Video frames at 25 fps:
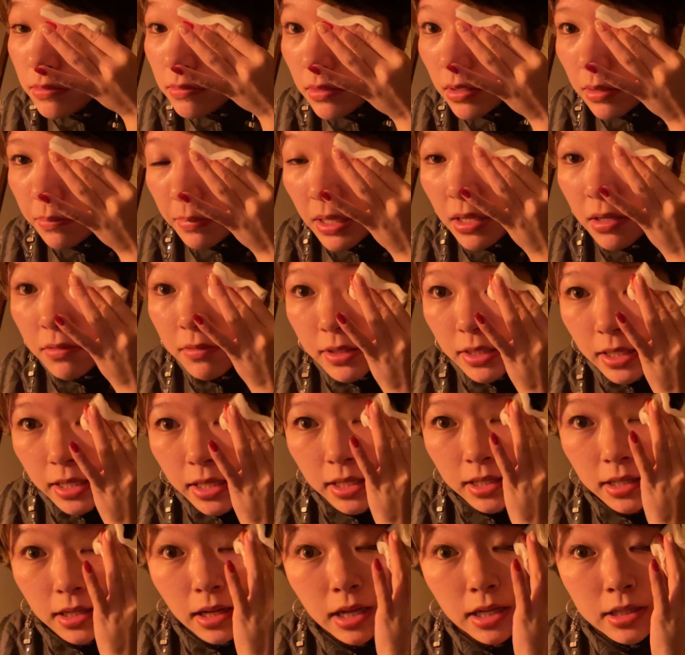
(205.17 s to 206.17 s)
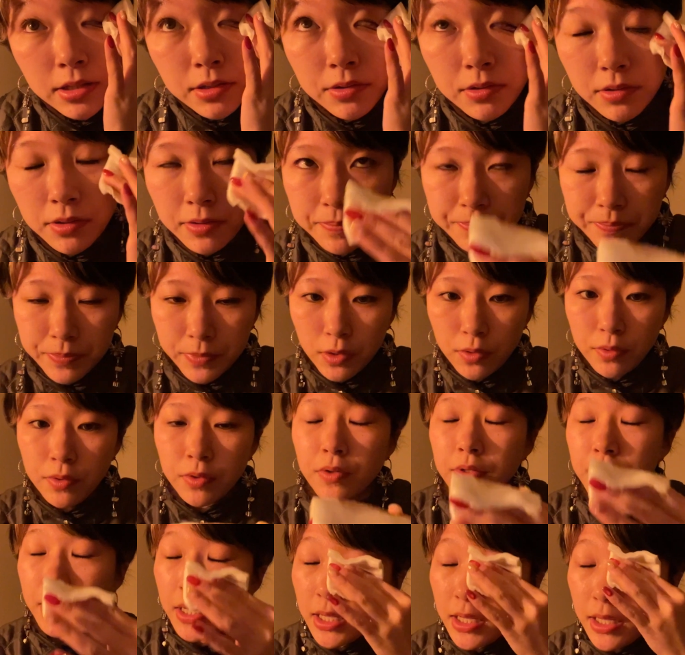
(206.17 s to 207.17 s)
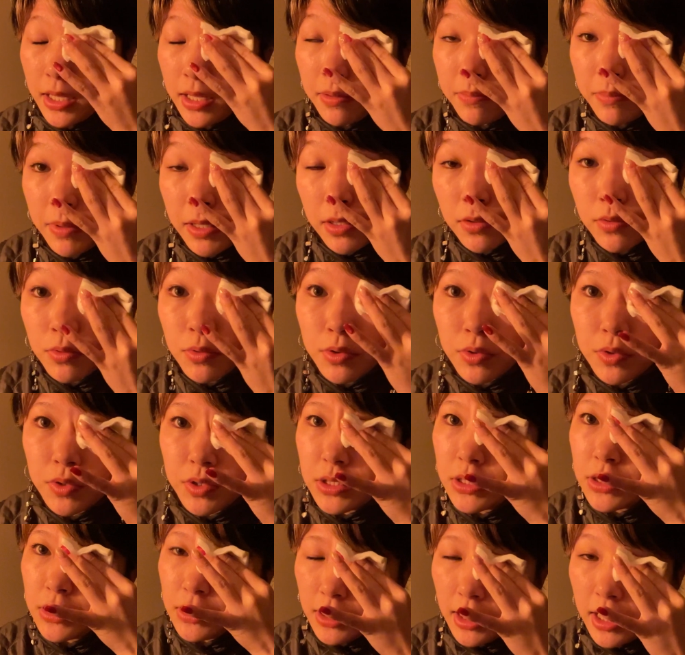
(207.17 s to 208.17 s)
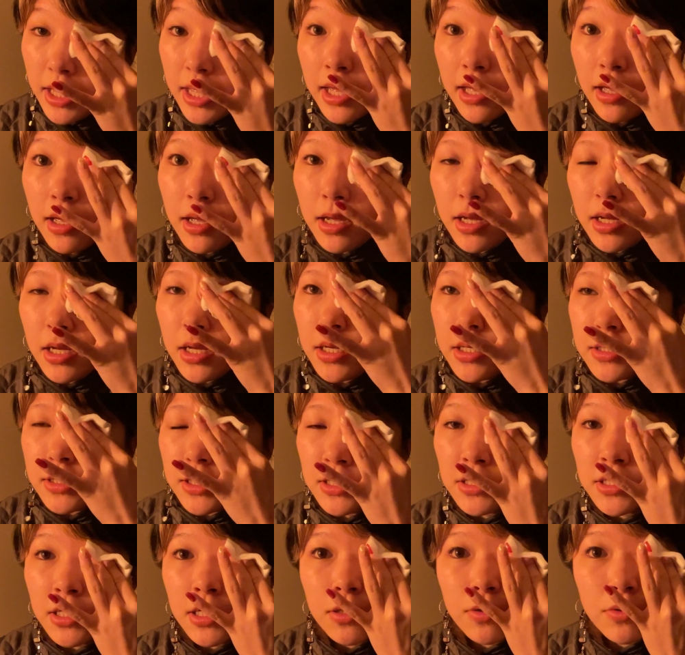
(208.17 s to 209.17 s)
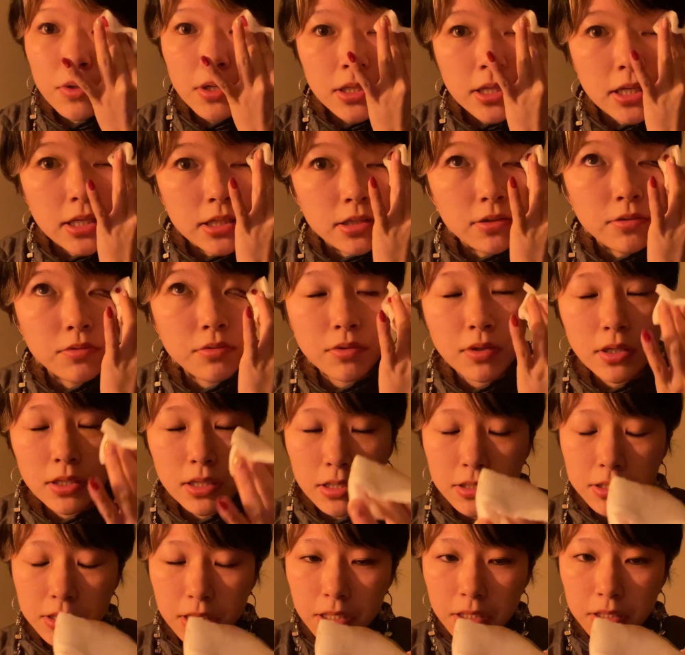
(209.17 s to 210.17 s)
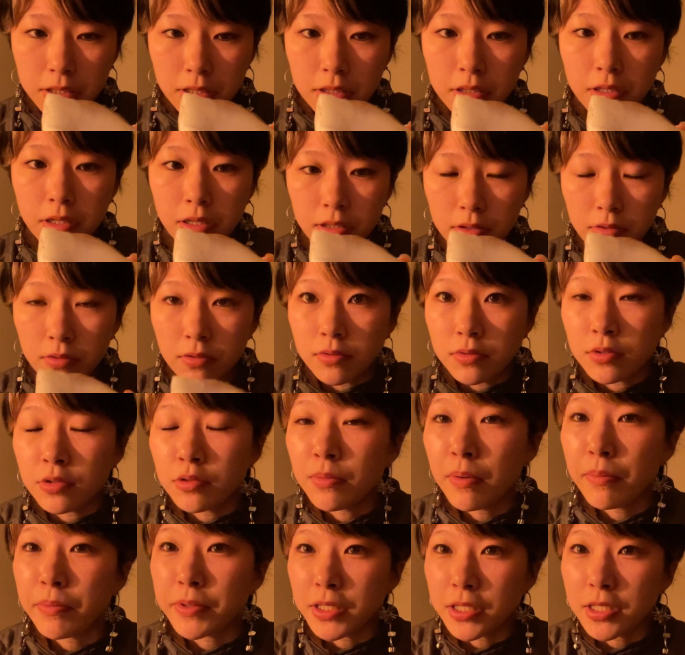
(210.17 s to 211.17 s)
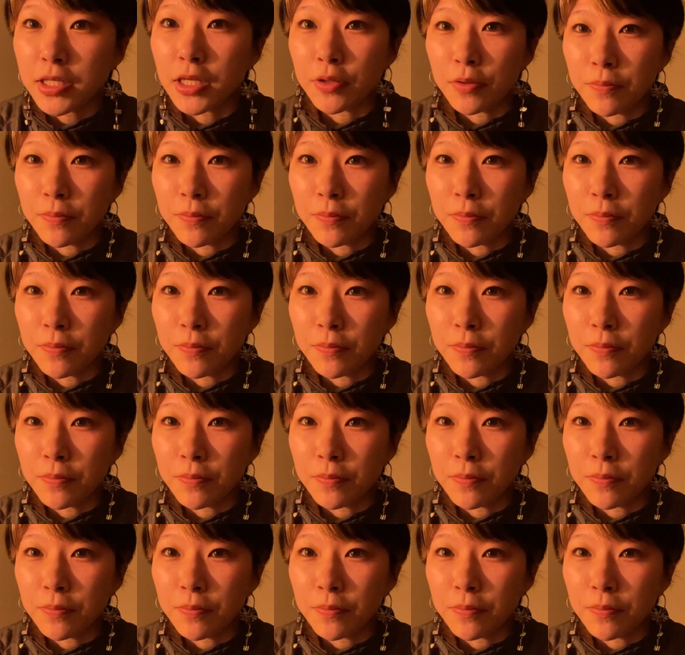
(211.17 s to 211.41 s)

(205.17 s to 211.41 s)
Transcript: なんか前はね、あの、お風呂でメイク落としして、全然取れないっていうことがたくさんあったんだけど、そのまま寝てたの。